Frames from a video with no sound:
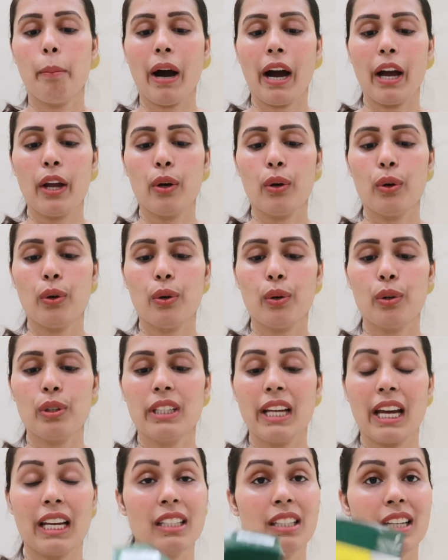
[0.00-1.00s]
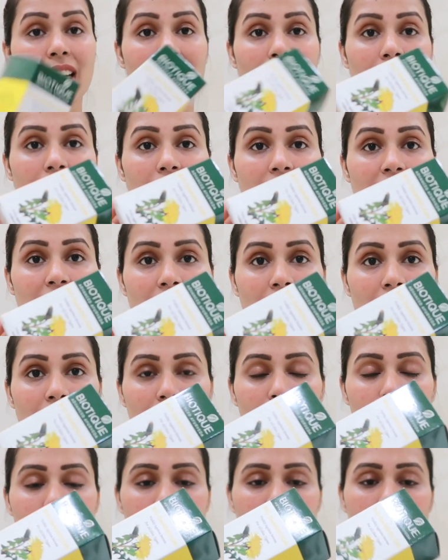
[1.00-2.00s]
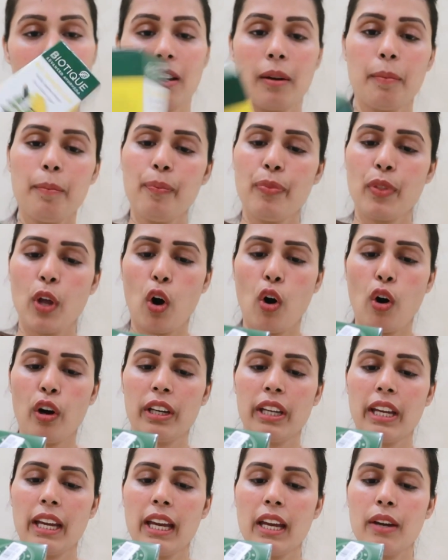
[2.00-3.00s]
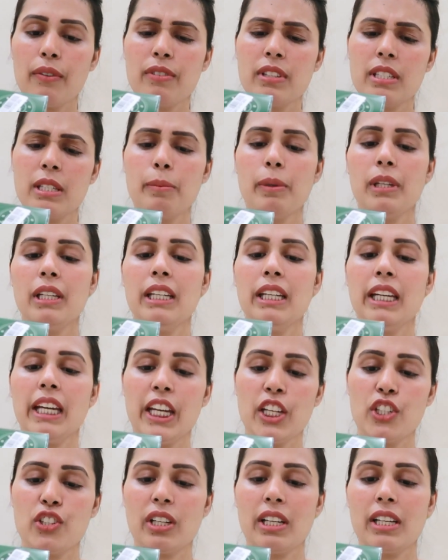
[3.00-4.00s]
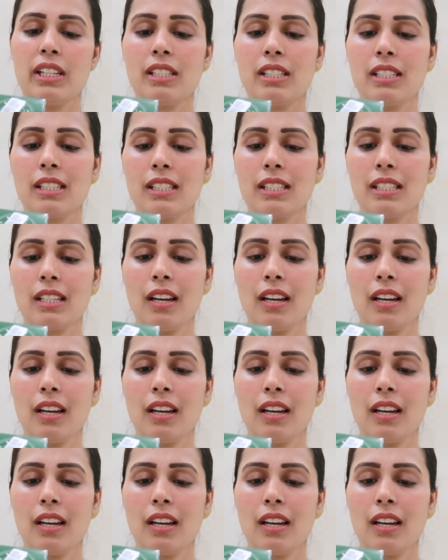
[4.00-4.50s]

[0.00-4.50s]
बायो डेंडलायन सिरम और ये है विजिबली एजलेस